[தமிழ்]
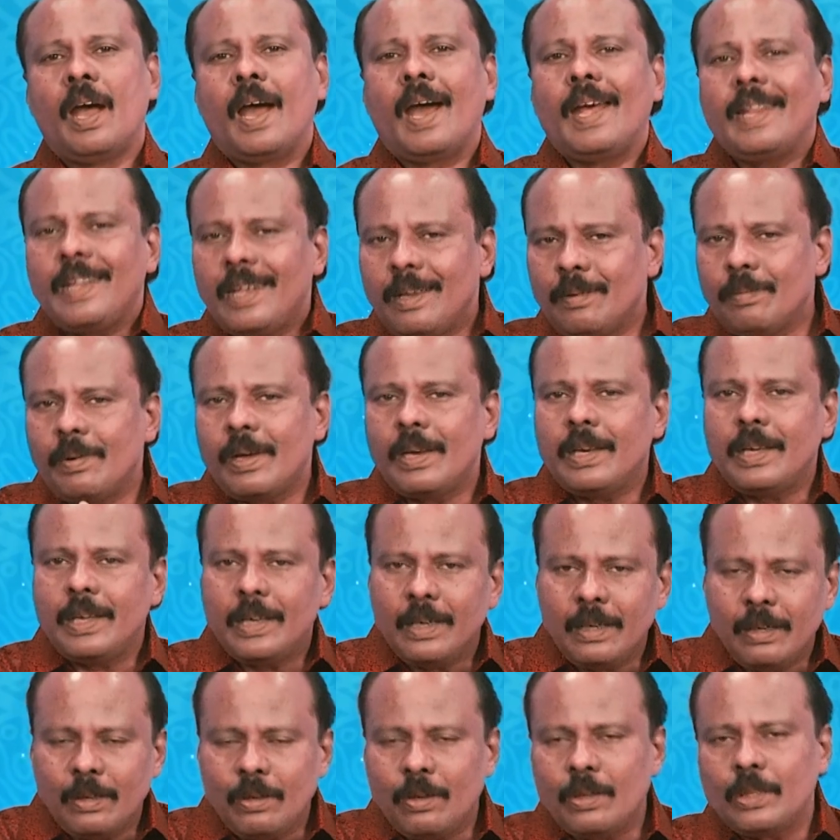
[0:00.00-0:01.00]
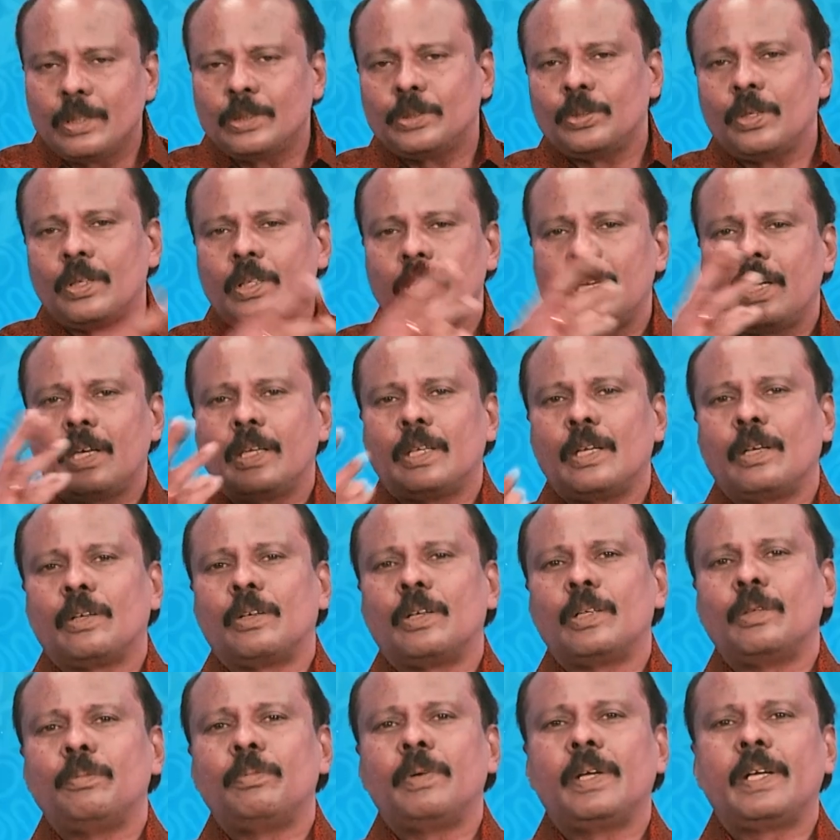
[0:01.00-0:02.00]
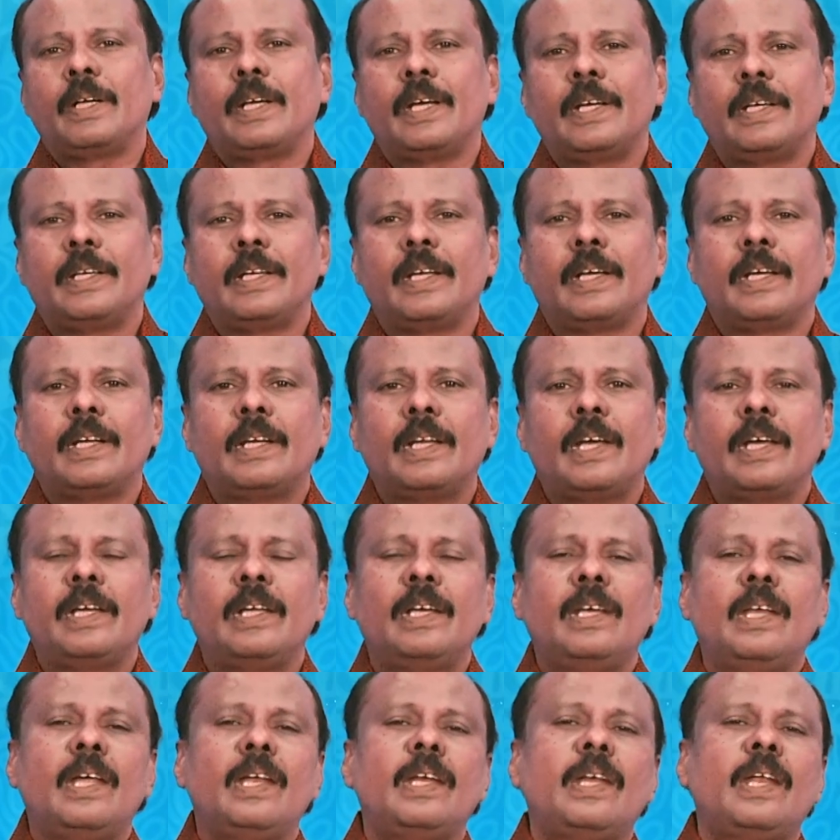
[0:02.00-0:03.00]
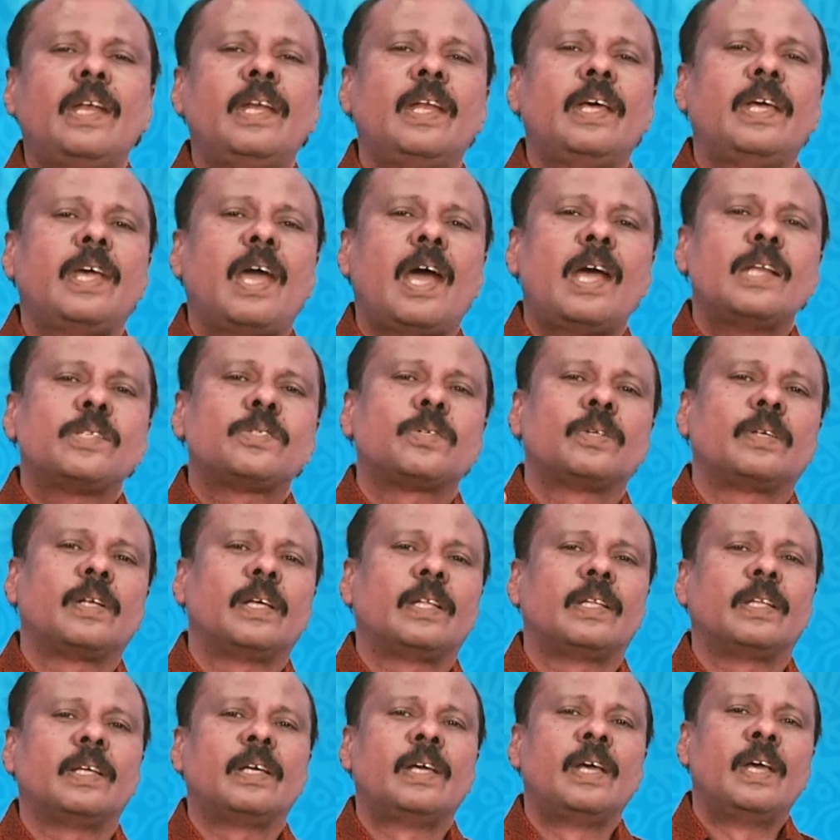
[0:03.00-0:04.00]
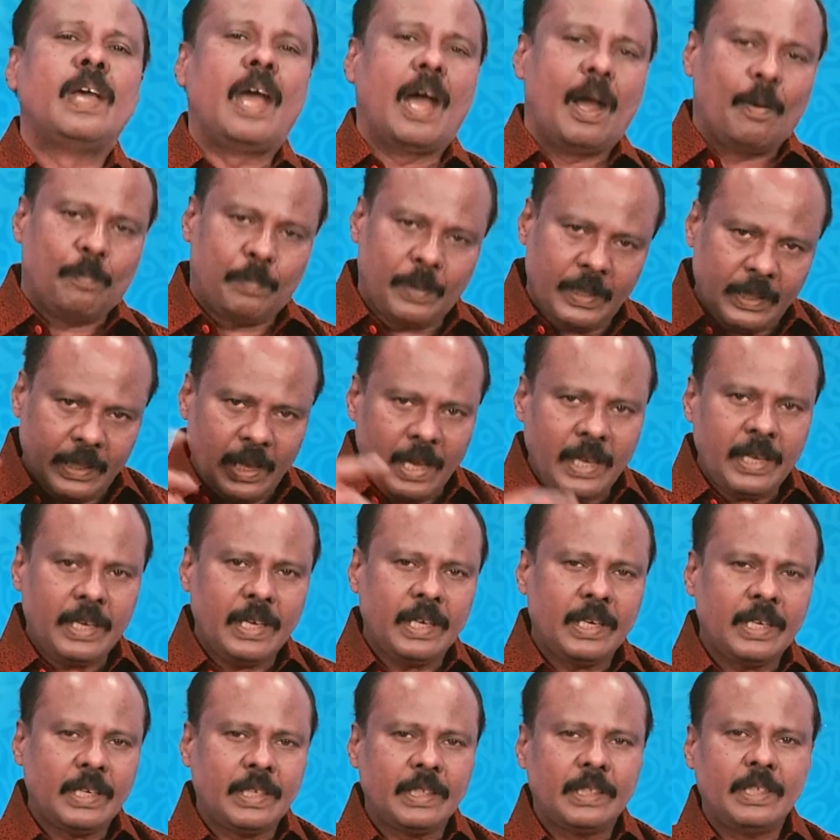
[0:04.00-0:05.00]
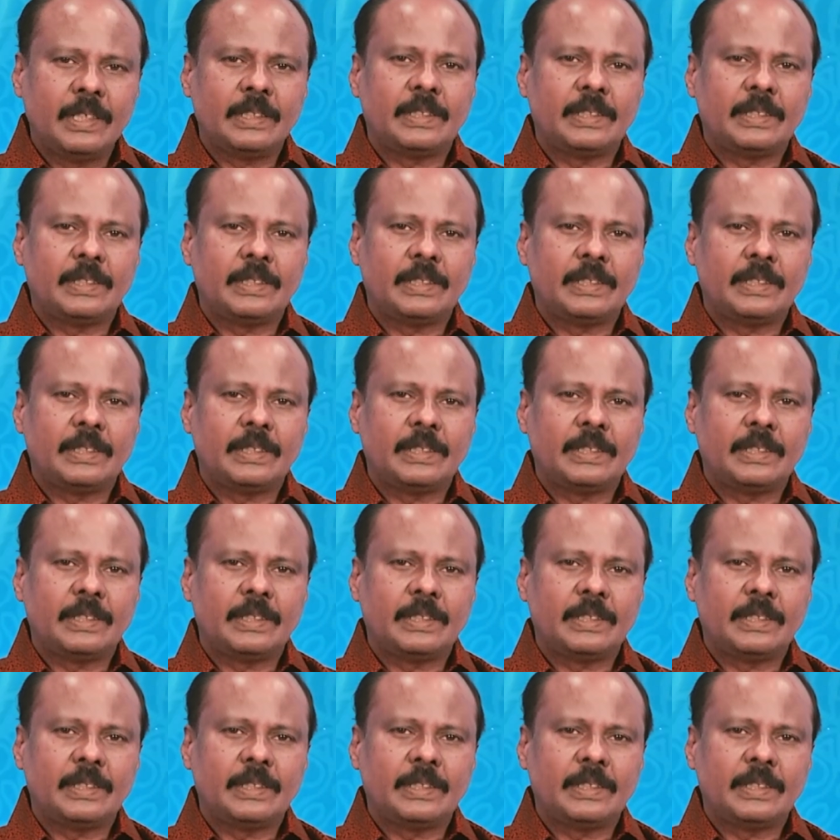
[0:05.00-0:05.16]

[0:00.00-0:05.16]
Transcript: அதே மாதிரி இன்னொரு சோதிடர்கிட்ட கொண்டு போய் கேட்டிங்கன்னா இல்லை இல்லை இல்லை யார் சொன்னது அப்படி தான் இருக்குது